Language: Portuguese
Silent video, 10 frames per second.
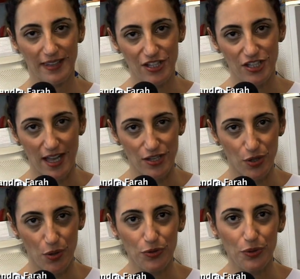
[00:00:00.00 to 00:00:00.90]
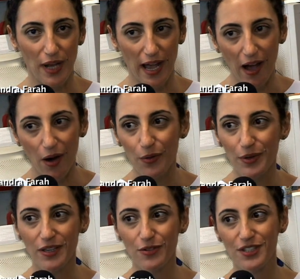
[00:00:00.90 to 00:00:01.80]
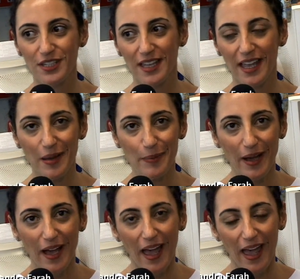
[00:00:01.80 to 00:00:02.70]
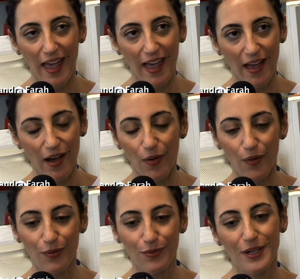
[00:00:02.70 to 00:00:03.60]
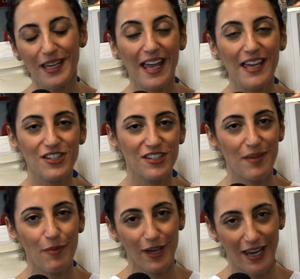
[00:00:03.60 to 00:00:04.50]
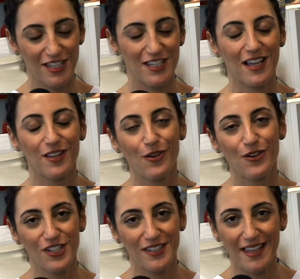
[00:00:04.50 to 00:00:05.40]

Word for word: identidade cultural e o cinema é um grande democratizador de